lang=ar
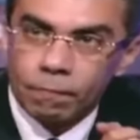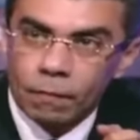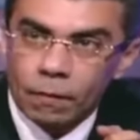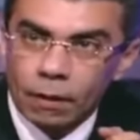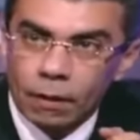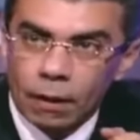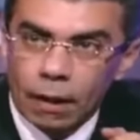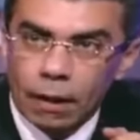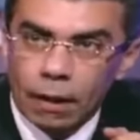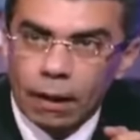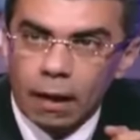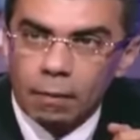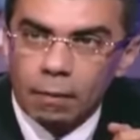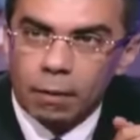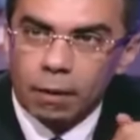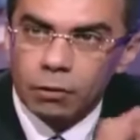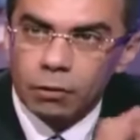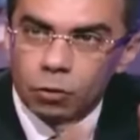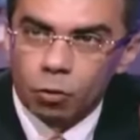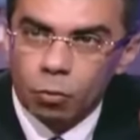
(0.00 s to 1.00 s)
كنائب
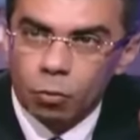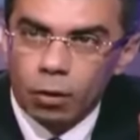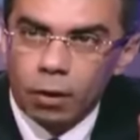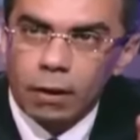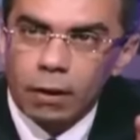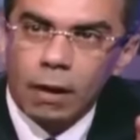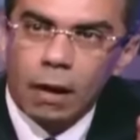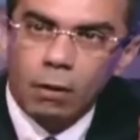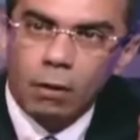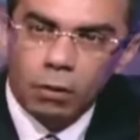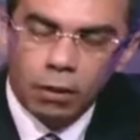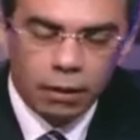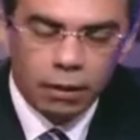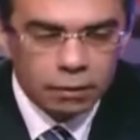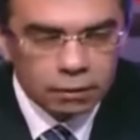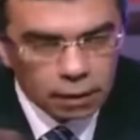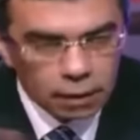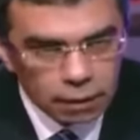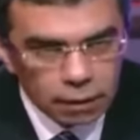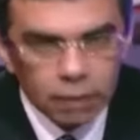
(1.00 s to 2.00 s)
رئيس جمهوريه او
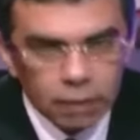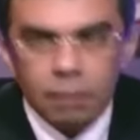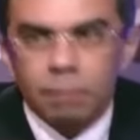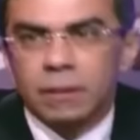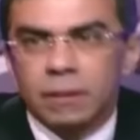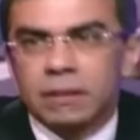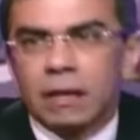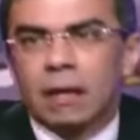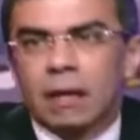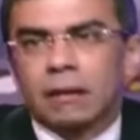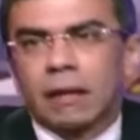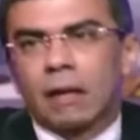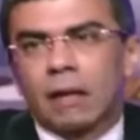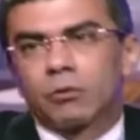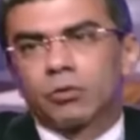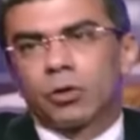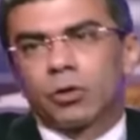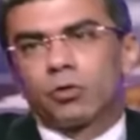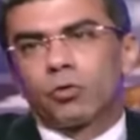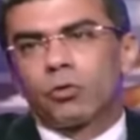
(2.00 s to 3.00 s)
ان المساله
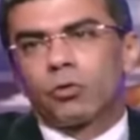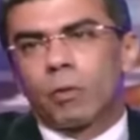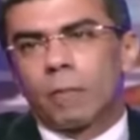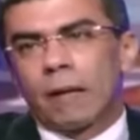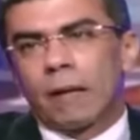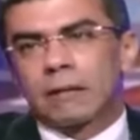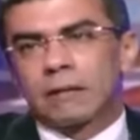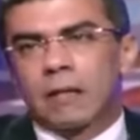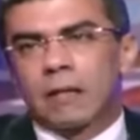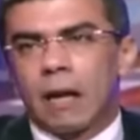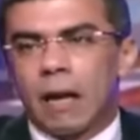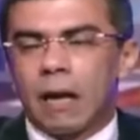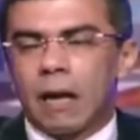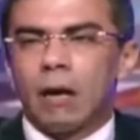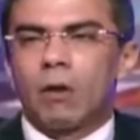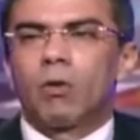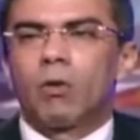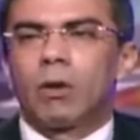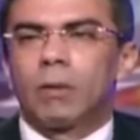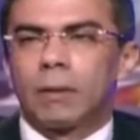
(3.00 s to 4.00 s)
تجاوزته ان المجلس الاعلى
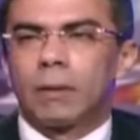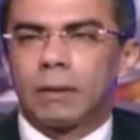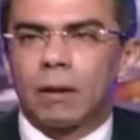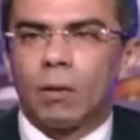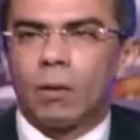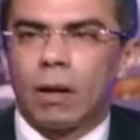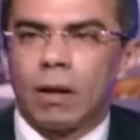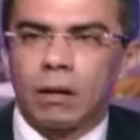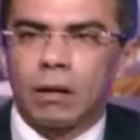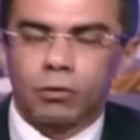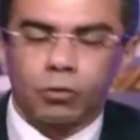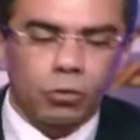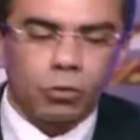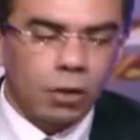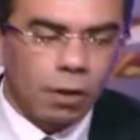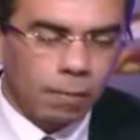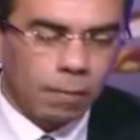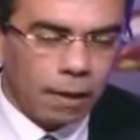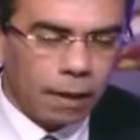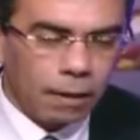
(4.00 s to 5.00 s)
هو اللي بيتولى شؤون
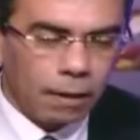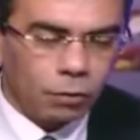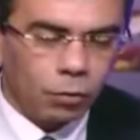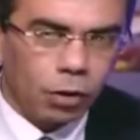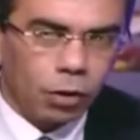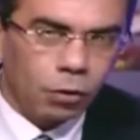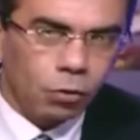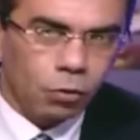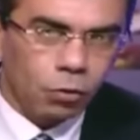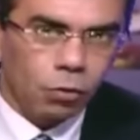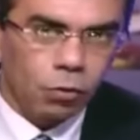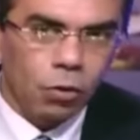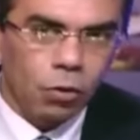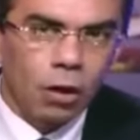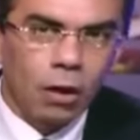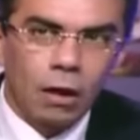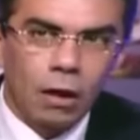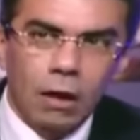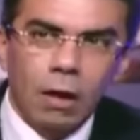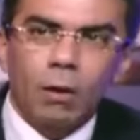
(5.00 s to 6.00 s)
البلاد وانه
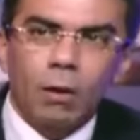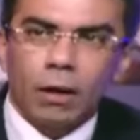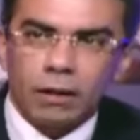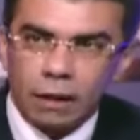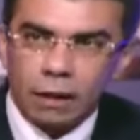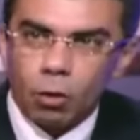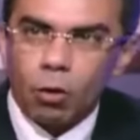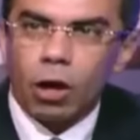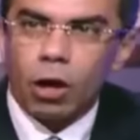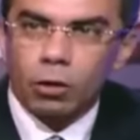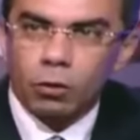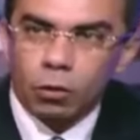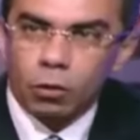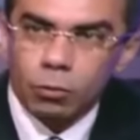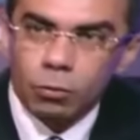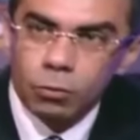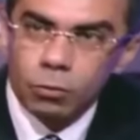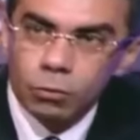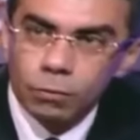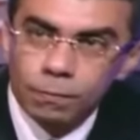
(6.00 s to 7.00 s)
لو احتاجوه
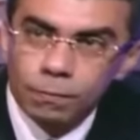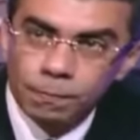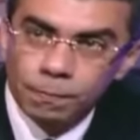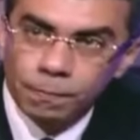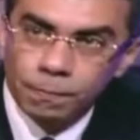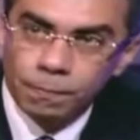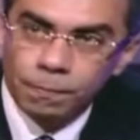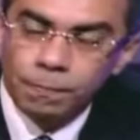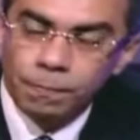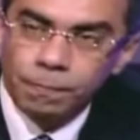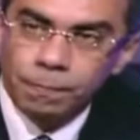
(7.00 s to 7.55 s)
هيطلبوه